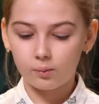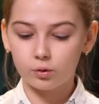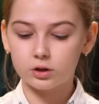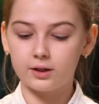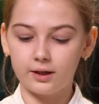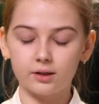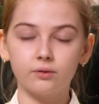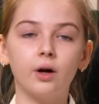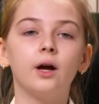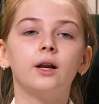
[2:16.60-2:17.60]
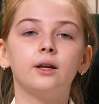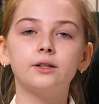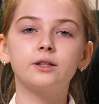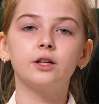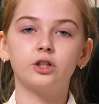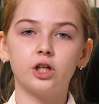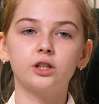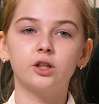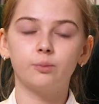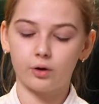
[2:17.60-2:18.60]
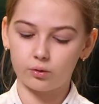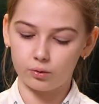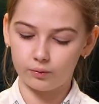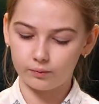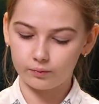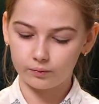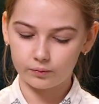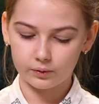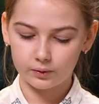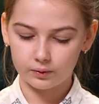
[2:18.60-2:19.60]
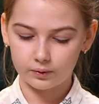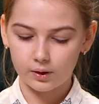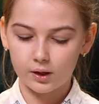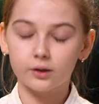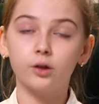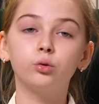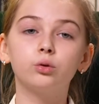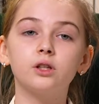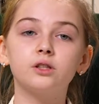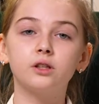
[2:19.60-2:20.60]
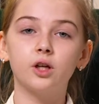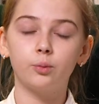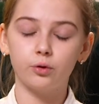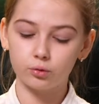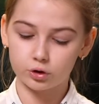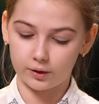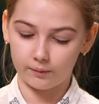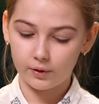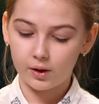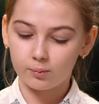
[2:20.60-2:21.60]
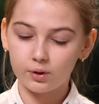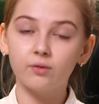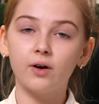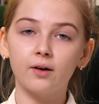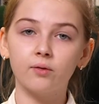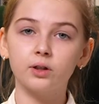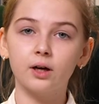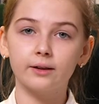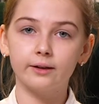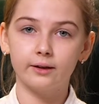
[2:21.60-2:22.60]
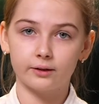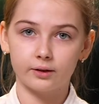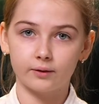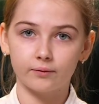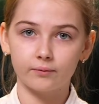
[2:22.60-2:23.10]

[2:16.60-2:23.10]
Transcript: После этого Лиска лежала на боку. Надутая сытая брюшка переваривала котлеты.